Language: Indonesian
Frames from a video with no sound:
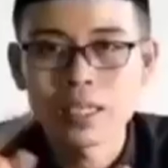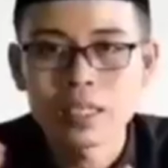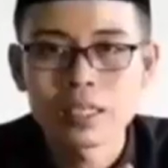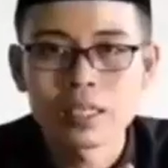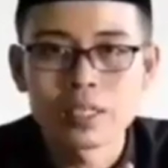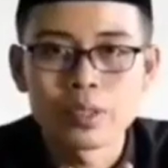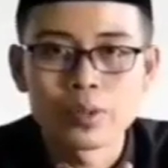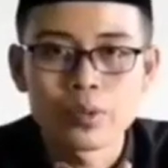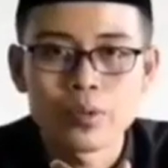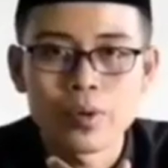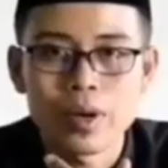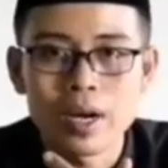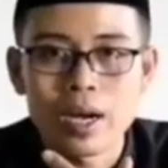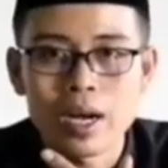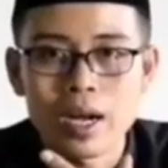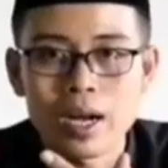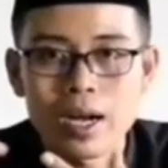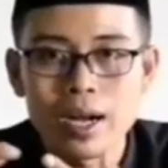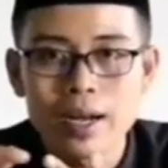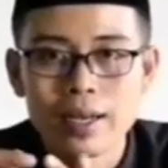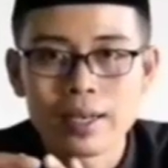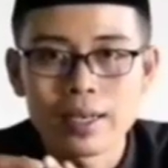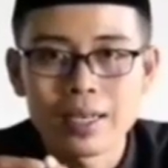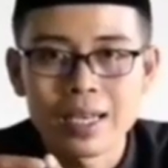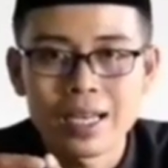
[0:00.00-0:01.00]
kedua
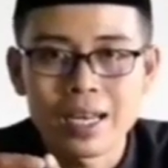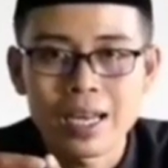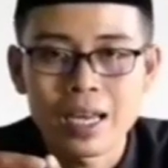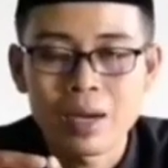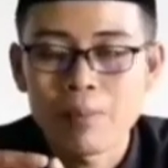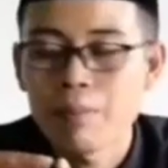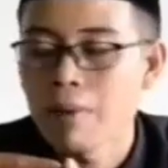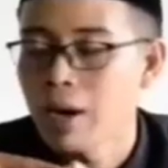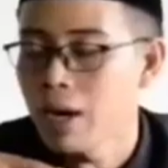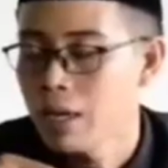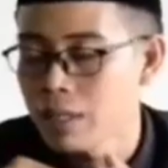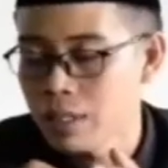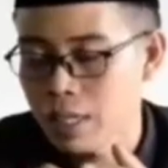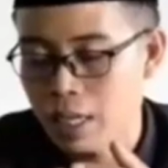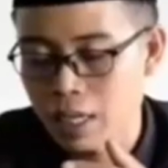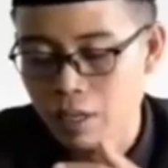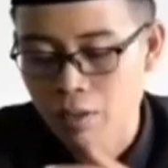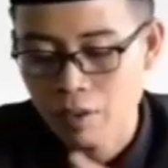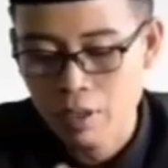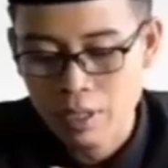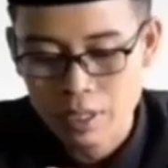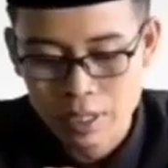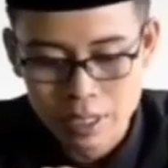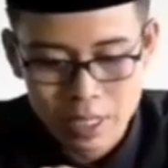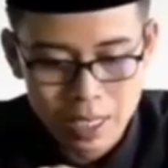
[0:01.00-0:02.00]
adalah bahasa
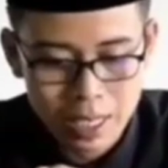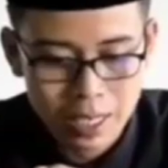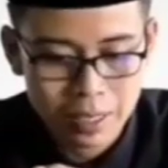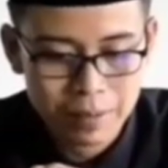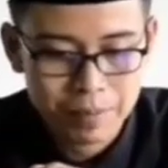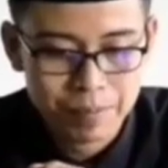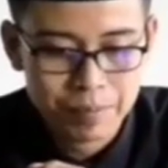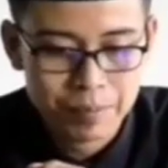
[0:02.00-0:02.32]
Indonesia.